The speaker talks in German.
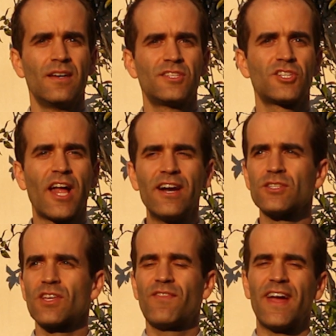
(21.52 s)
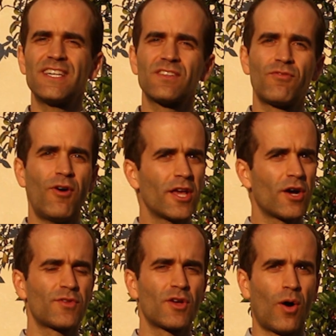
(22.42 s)
Sie stellen unsere Welt völlig
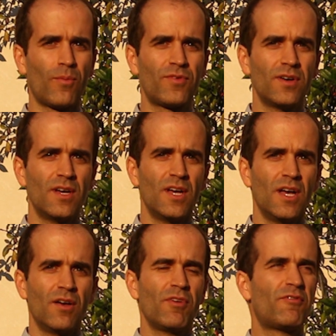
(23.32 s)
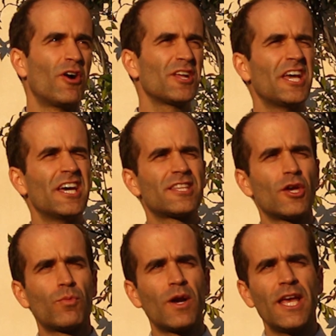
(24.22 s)
auf den Kopf. Wir folgen eher der
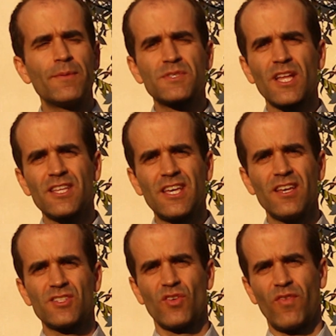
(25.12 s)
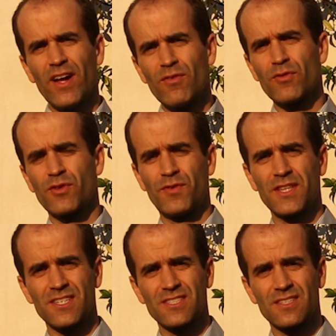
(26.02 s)
Überlebensstrategie Survival of the
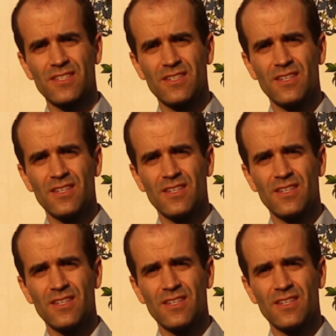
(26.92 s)
Fittest.